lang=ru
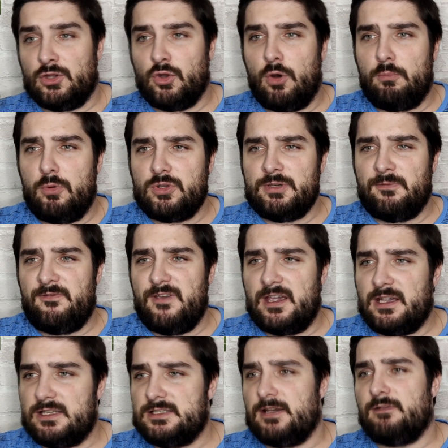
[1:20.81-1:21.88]
Но будем
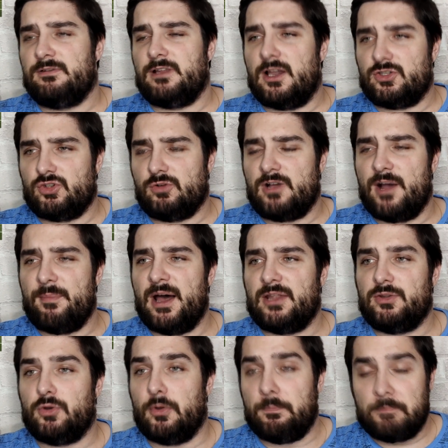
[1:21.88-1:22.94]
верить в нашу
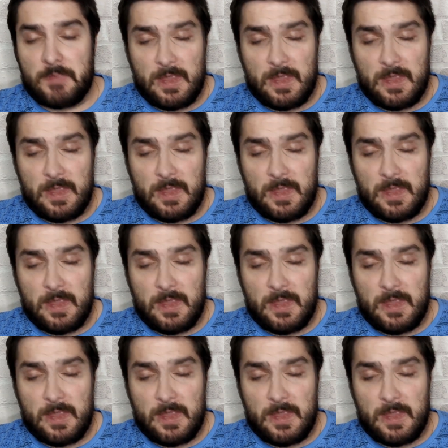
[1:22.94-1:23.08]
команду.